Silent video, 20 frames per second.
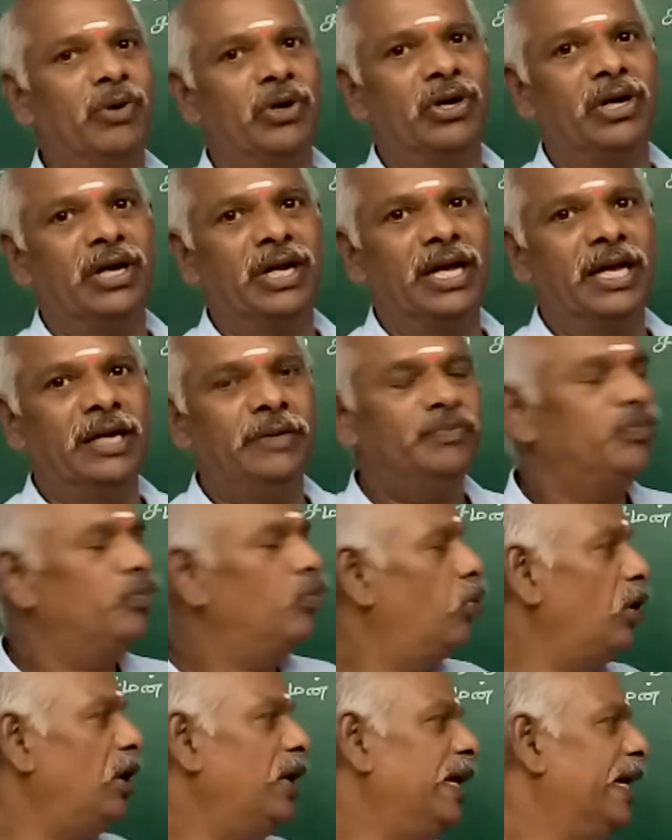போட்டுக்கணுங்க
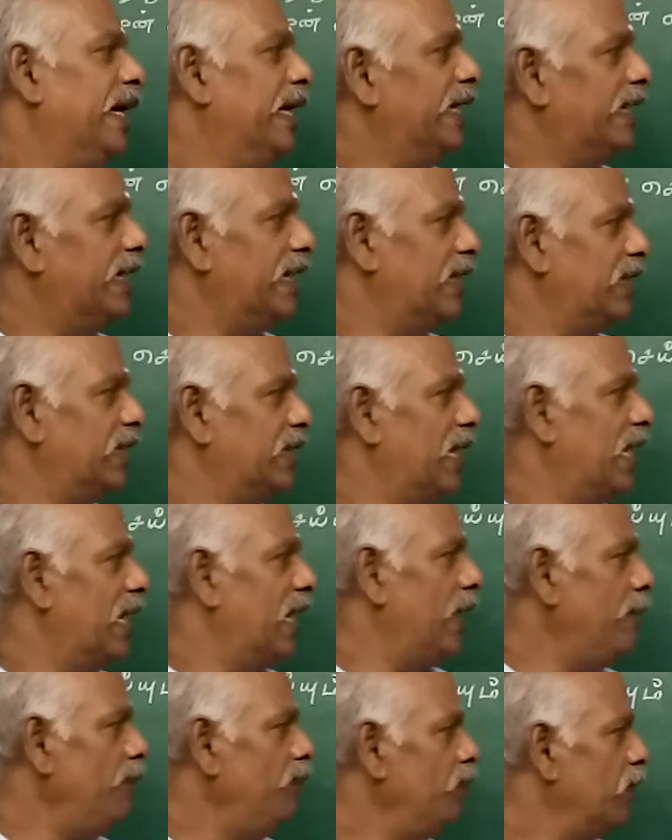புள்ளியை எடுக்கிறதுக்காக
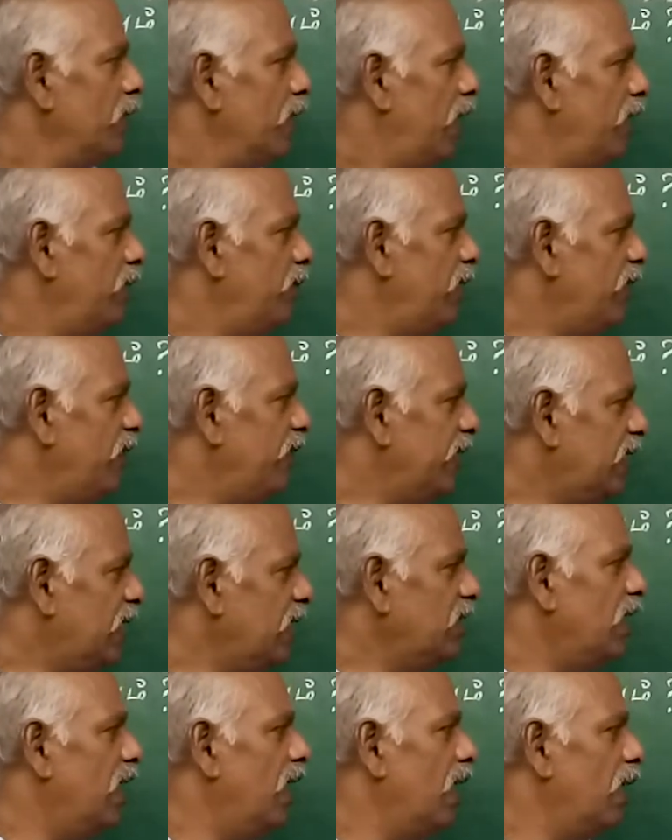அதுமாதிரி
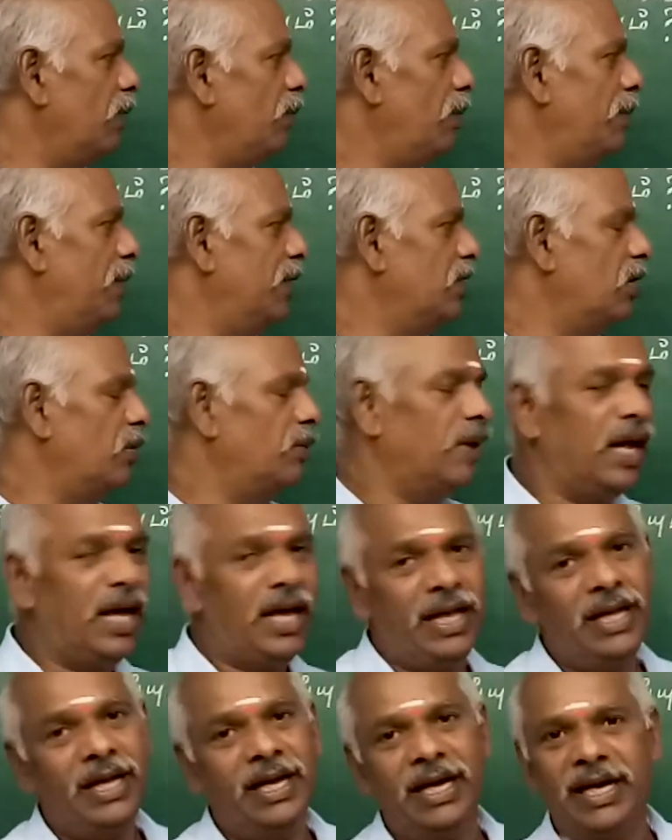விட்டத்தை ஆரம்பம் மாற்றணும்னா
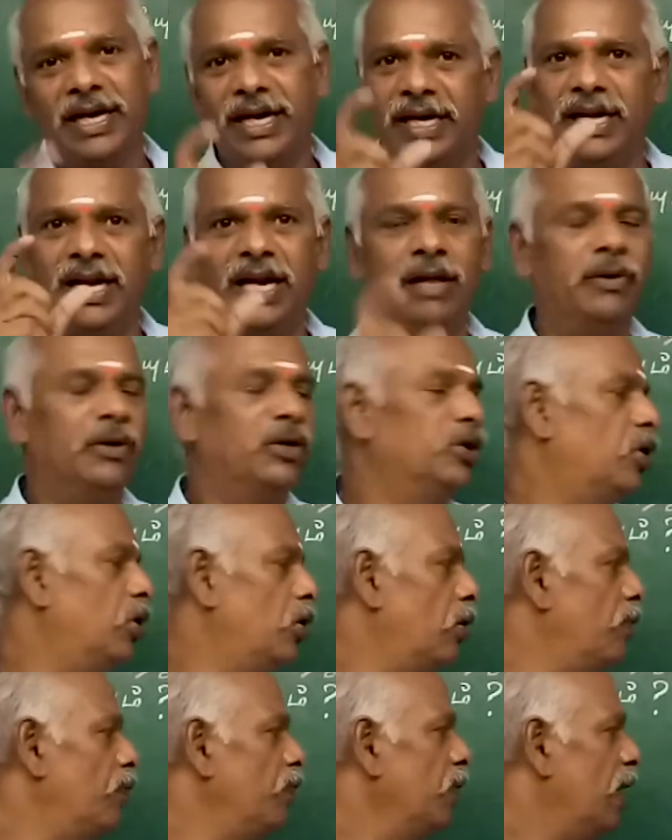ரெண்டால்
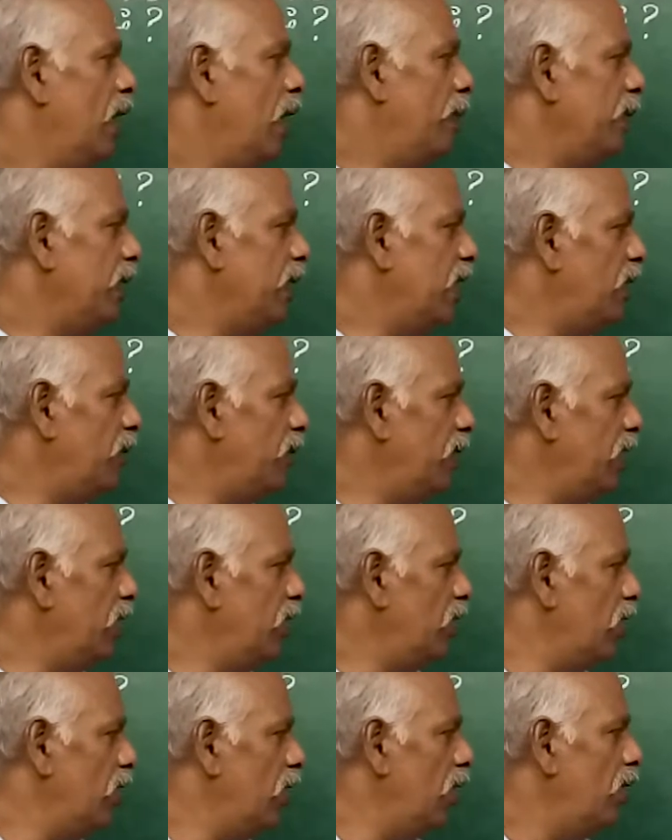வகுக்கணும் அப்போ இங்கே என்ன
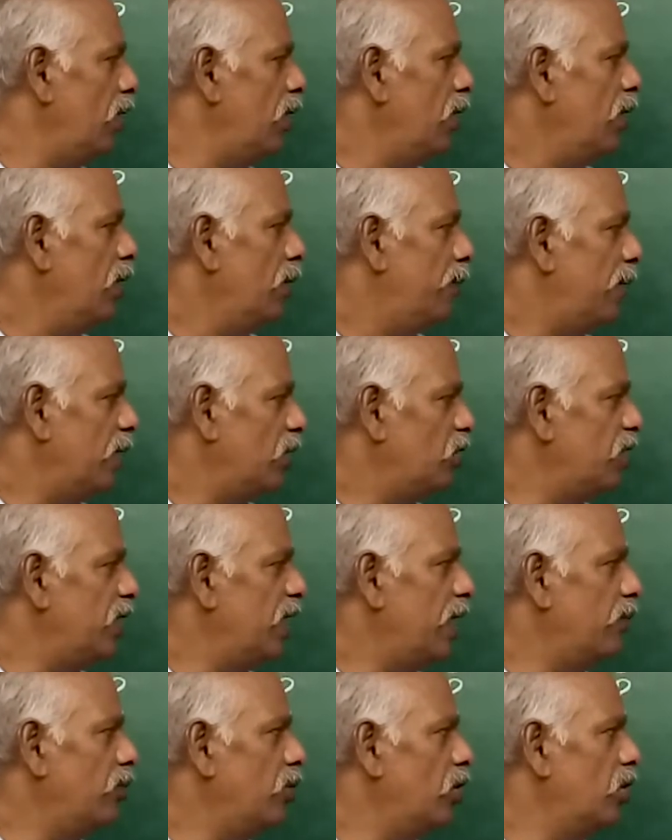பண்ணியிருக்கிறோம் பத்து
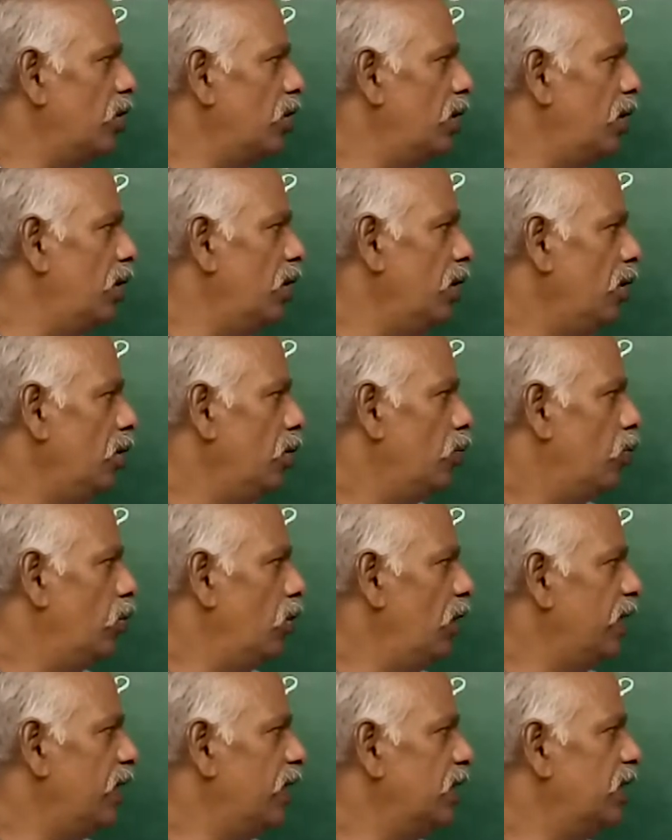ஏன் போட்டோம்
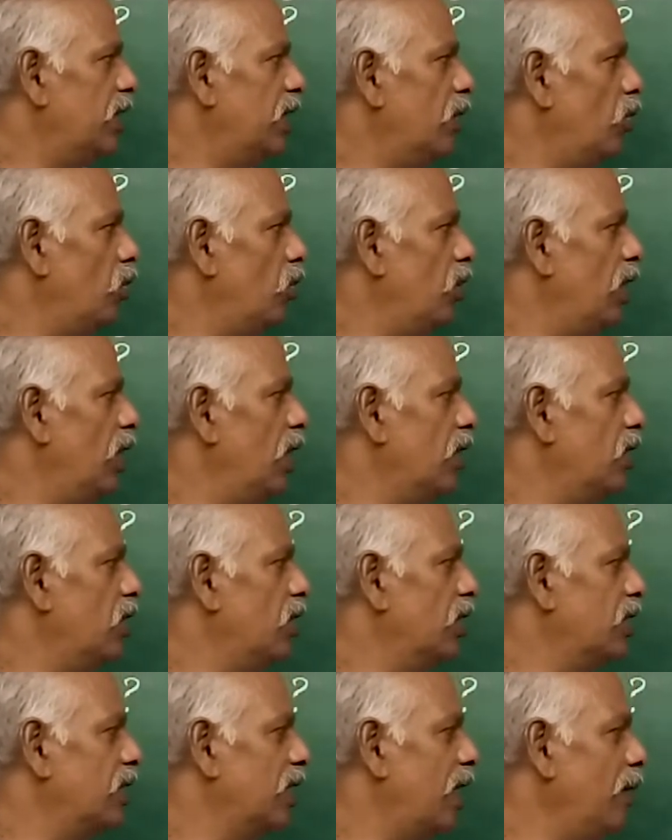புள்ளிக்கு தண்டை ஒரு
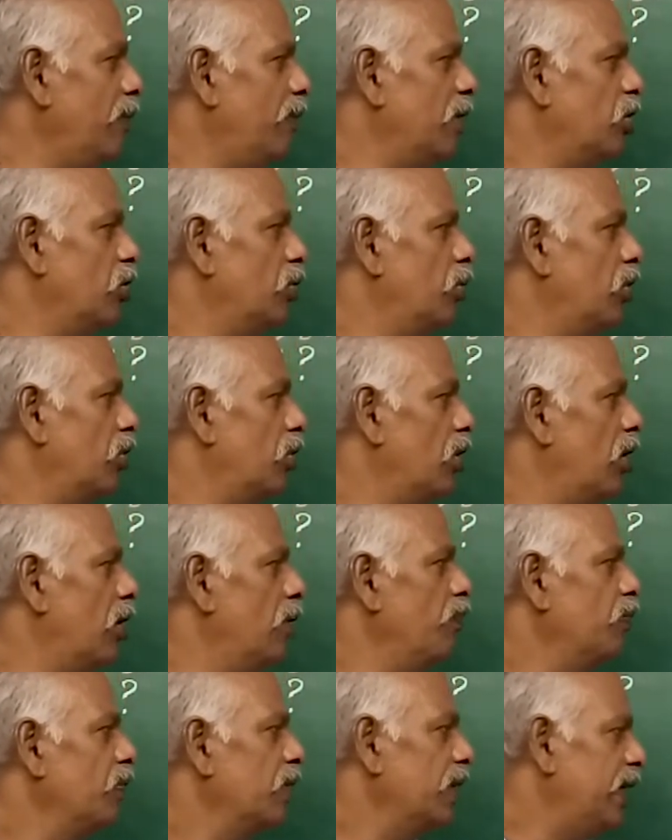இலக்கங்கிறதுனால பத்து போட்டோம்
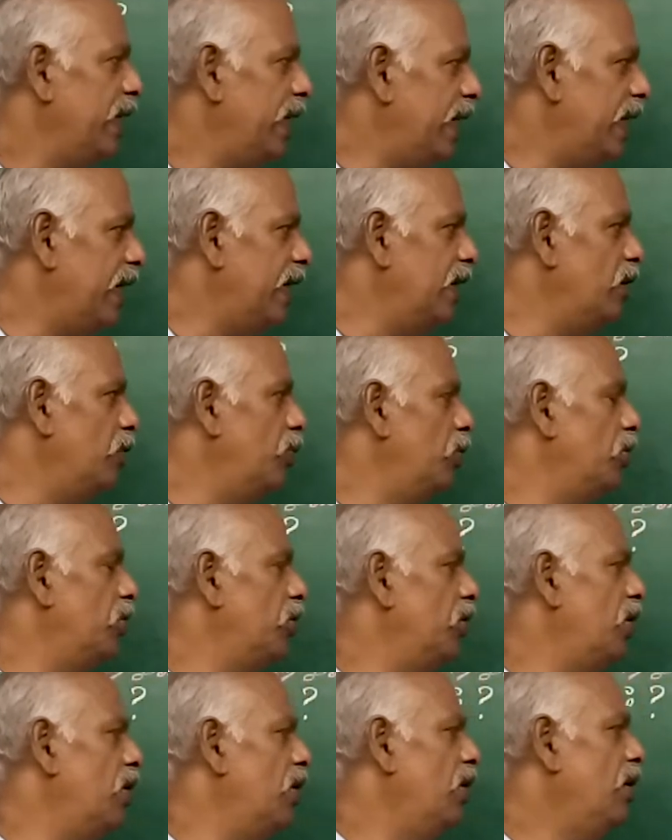ஏன் ரெண்டு
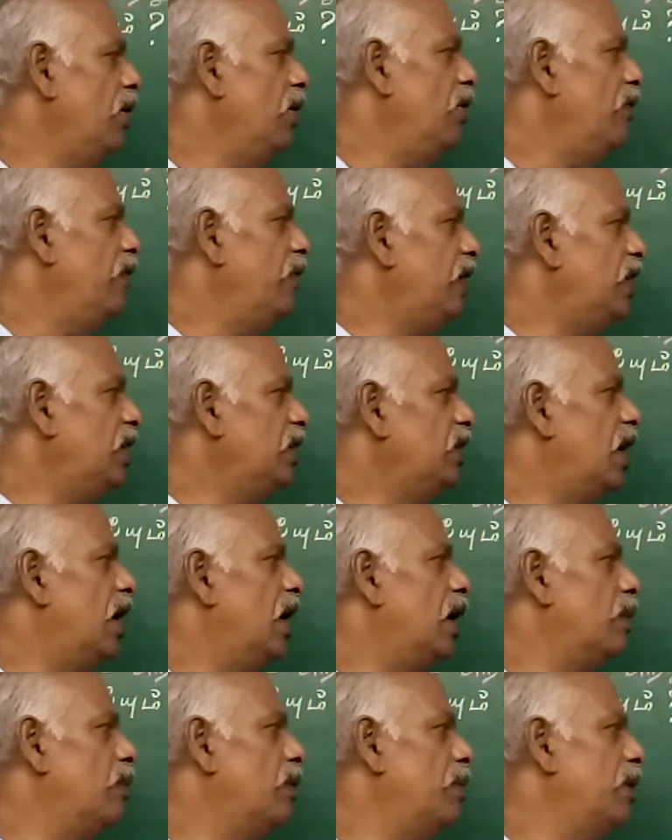போட்டோம் விட்டத்தை
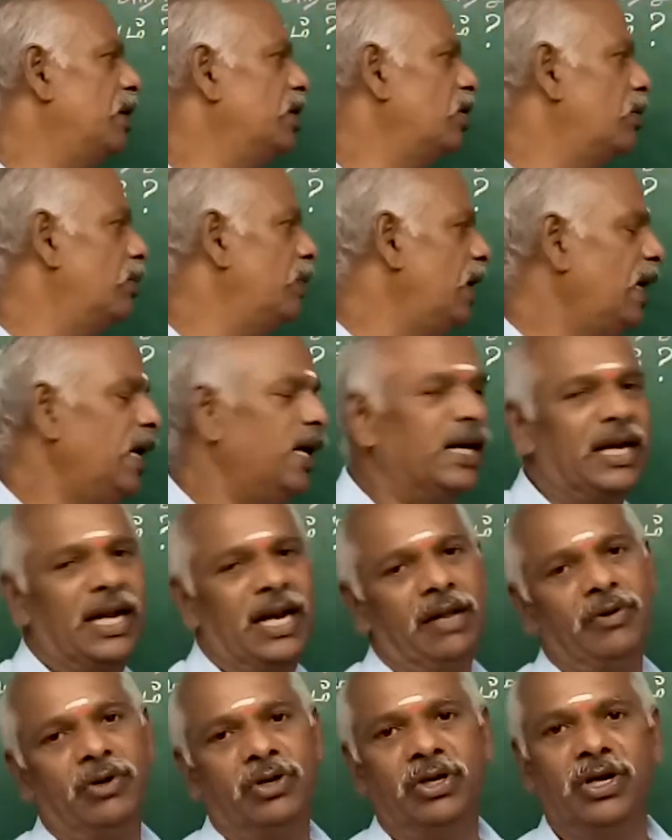ஆரம்பம் மாற்றணும்னா
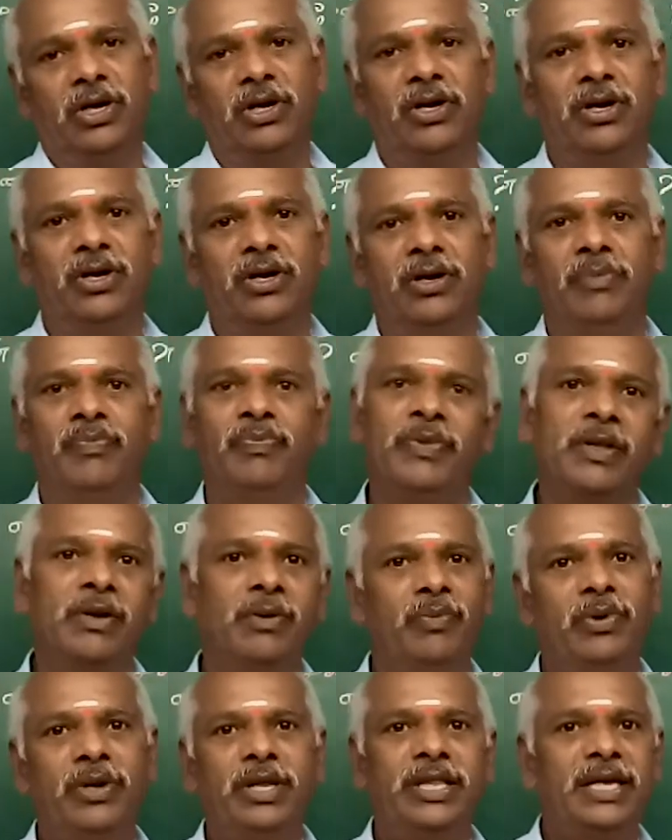ரெண்டால் வகுக்கணும்
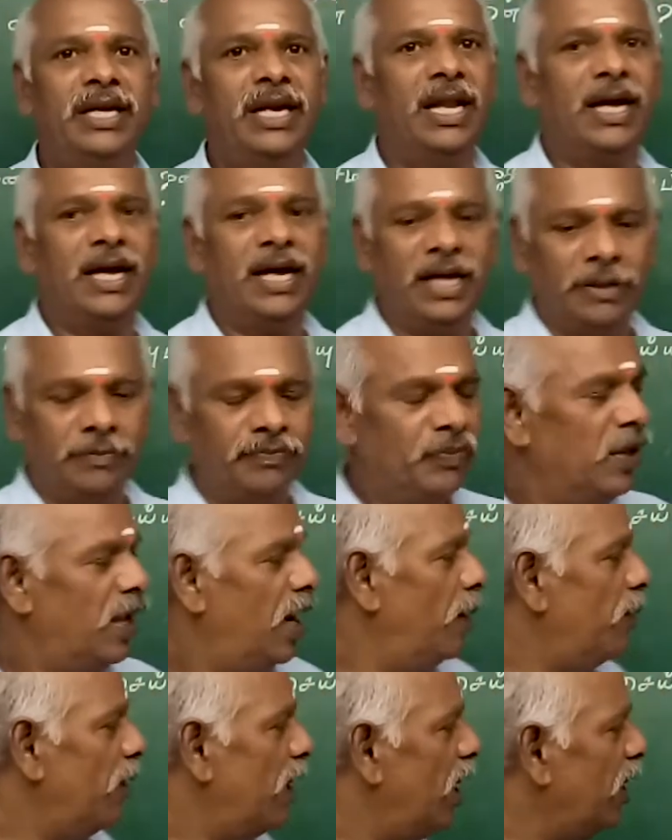புரியுதுங்களாங்க
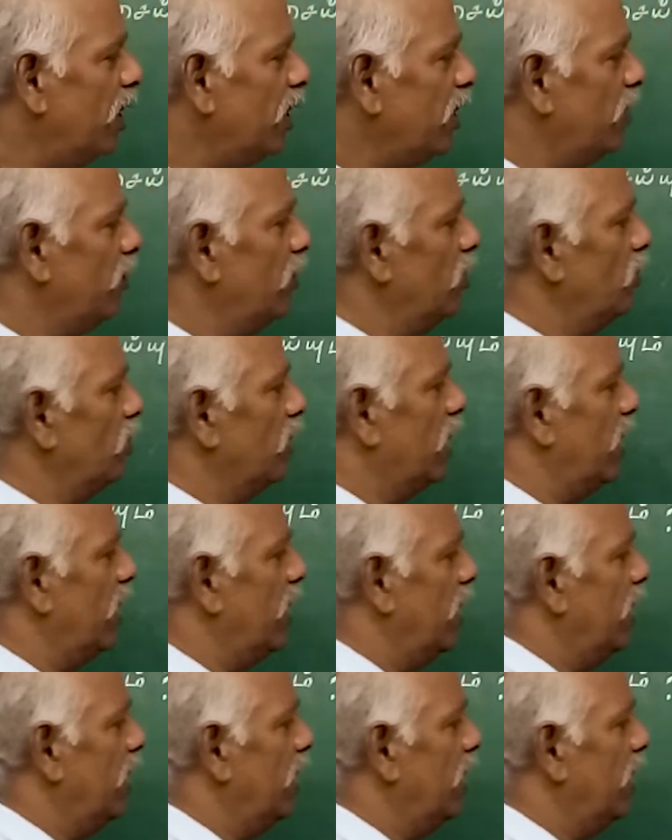அப்போ ஆறு எவ்வளவுங்க